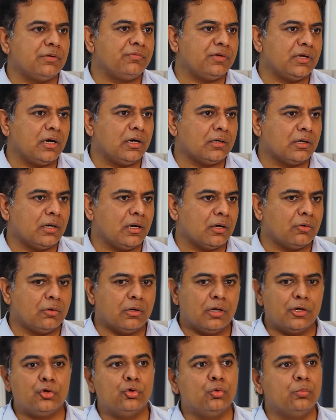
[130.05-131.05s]
సేఫ్టీ అన్నట్టు
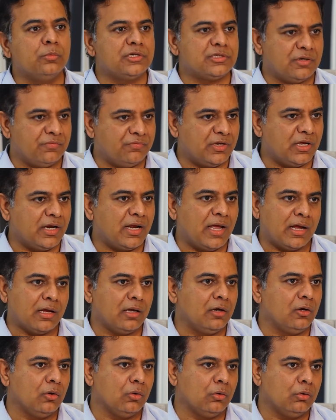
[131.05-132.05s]
కాకుండా హ్యూమన్ సేఫ్టీ అనే
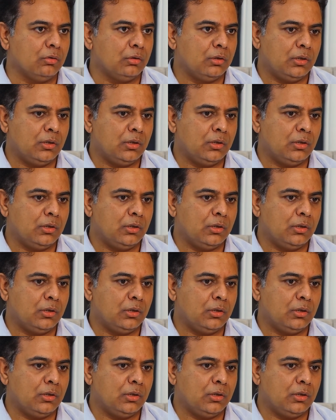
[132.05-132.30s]
యాంగిల్లో